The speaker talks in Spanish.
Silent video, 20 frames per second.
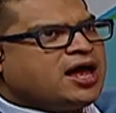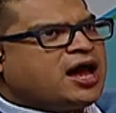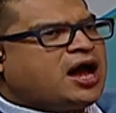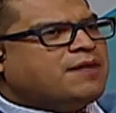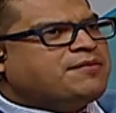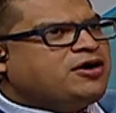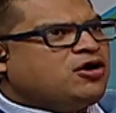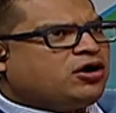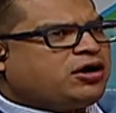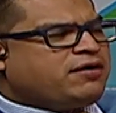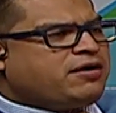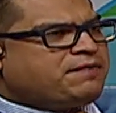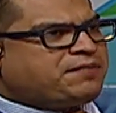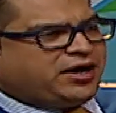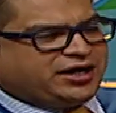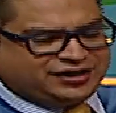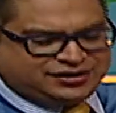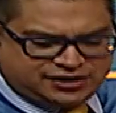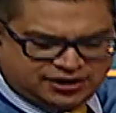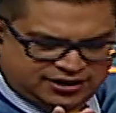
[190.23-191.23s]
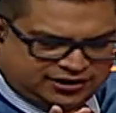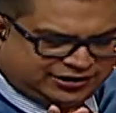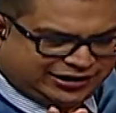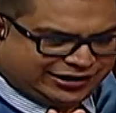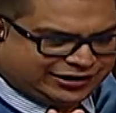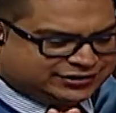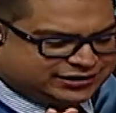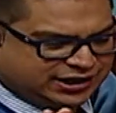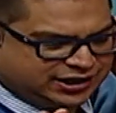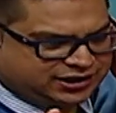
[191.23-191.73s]
A mí lo que me parecería
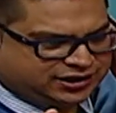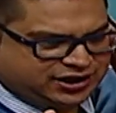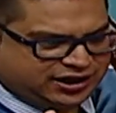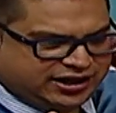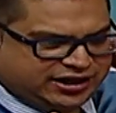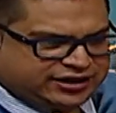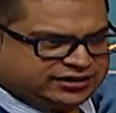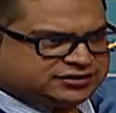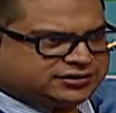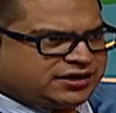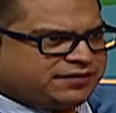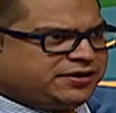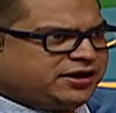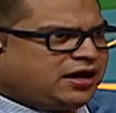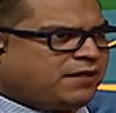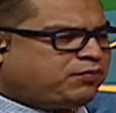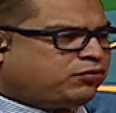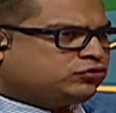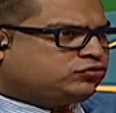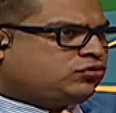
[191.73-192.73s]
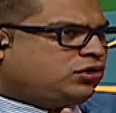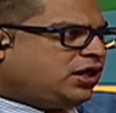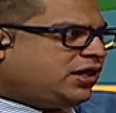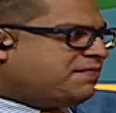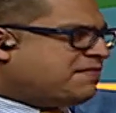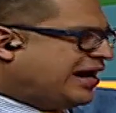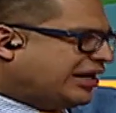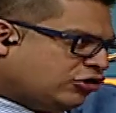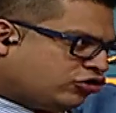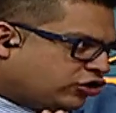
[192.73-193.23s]
interesante es saber la postura de
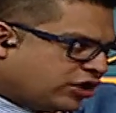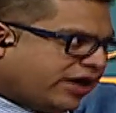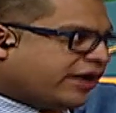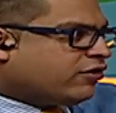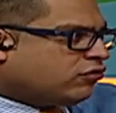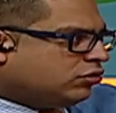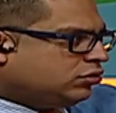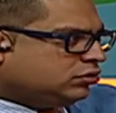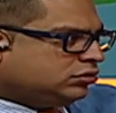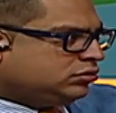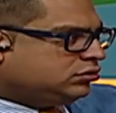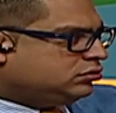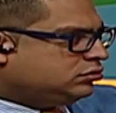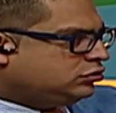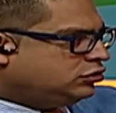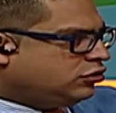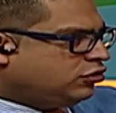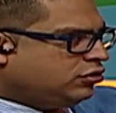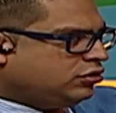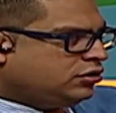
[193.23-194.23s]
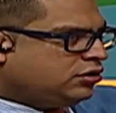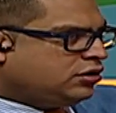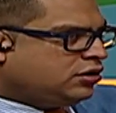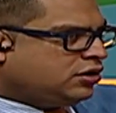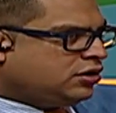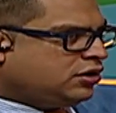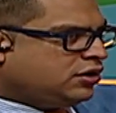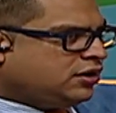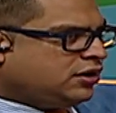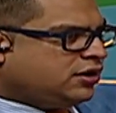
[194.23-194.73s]
Mario Trejo, ¿no?
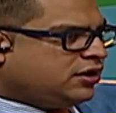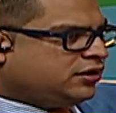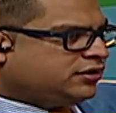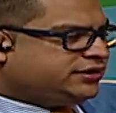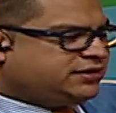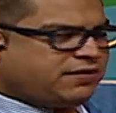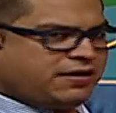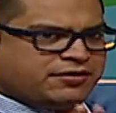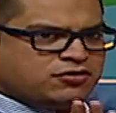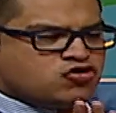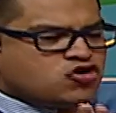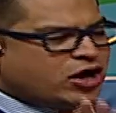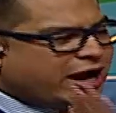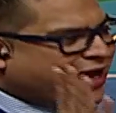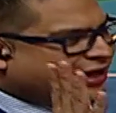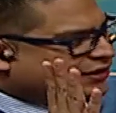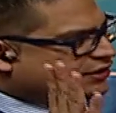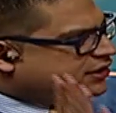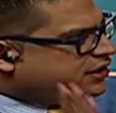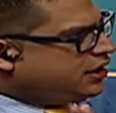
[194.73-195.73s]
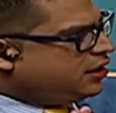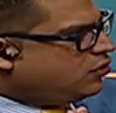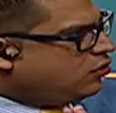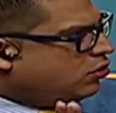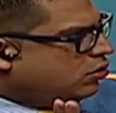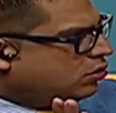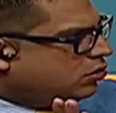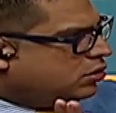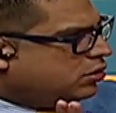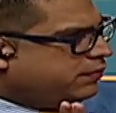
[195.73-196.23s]
Si va a haber un
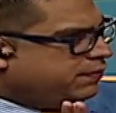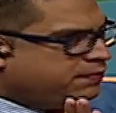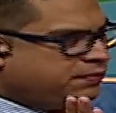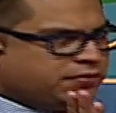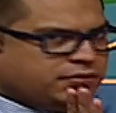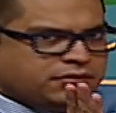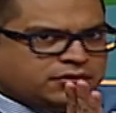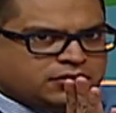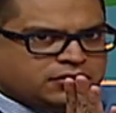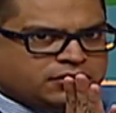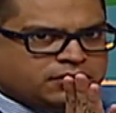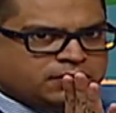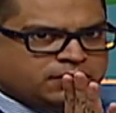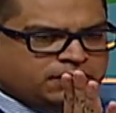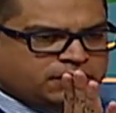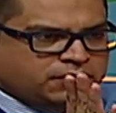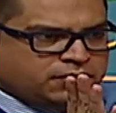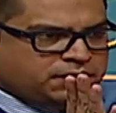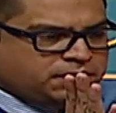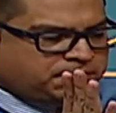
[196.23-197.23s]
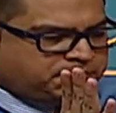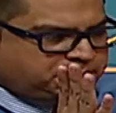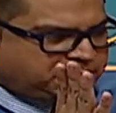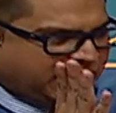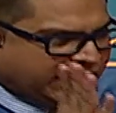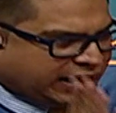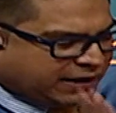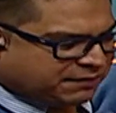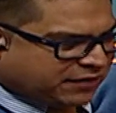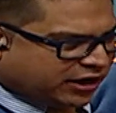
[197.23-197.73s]
castigo
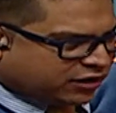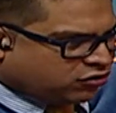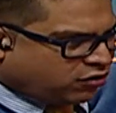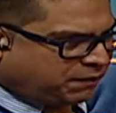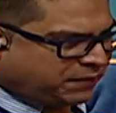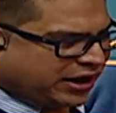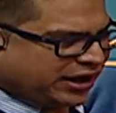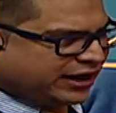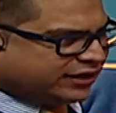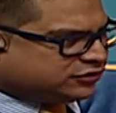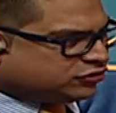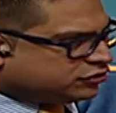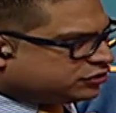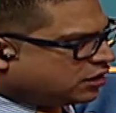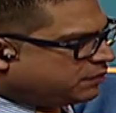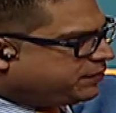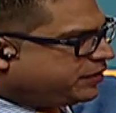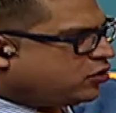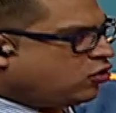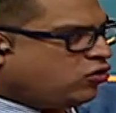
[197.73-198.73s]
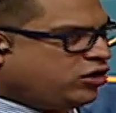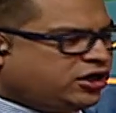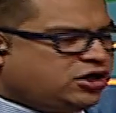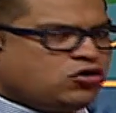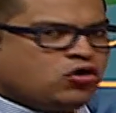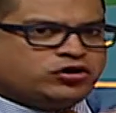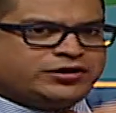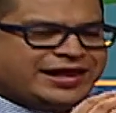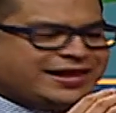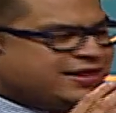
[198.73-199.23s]
para Marco Palacios, el picolín,
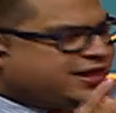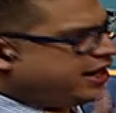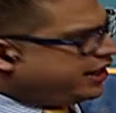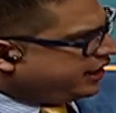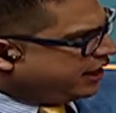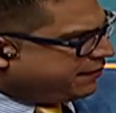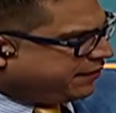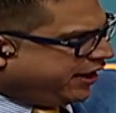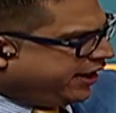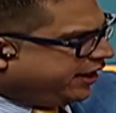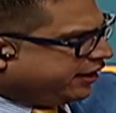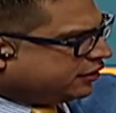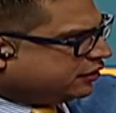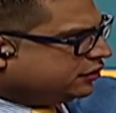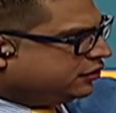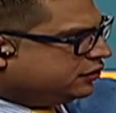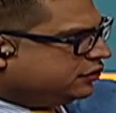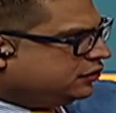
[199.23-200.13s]
lo tendría que haber.